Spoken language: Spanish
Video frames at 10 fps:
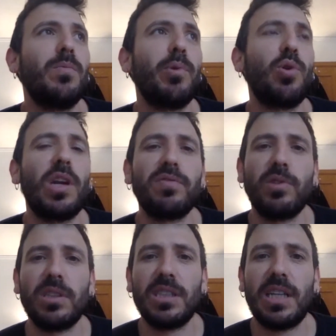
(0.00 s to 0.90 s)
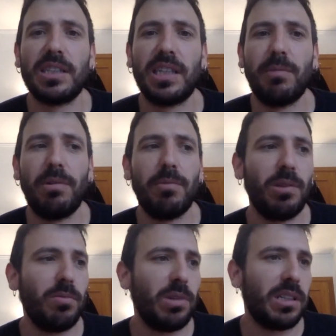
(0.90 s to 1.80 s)
un poco las fuentes de las que he
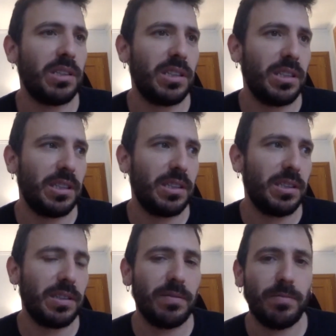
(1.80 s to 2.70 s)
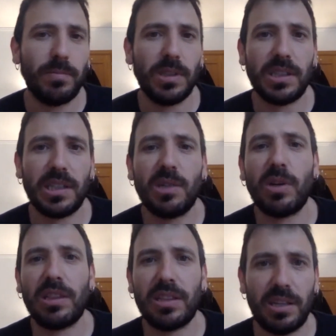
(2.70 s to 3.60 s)
bebido durante casi
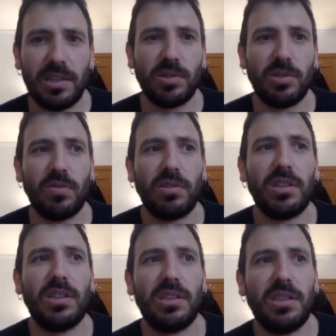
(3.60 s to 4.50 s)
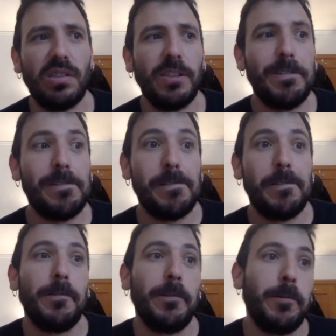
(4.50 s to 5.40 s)
40 años. Entonces,
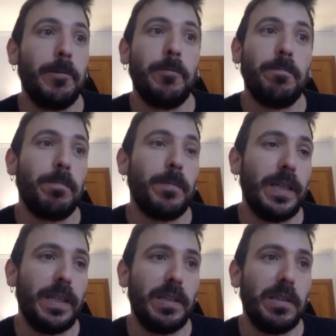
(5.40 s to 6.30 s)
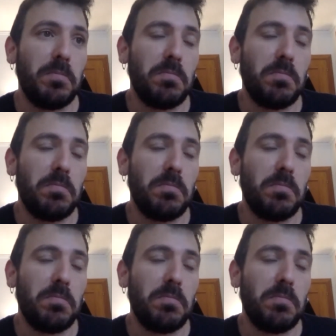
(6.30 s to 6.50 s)
eh,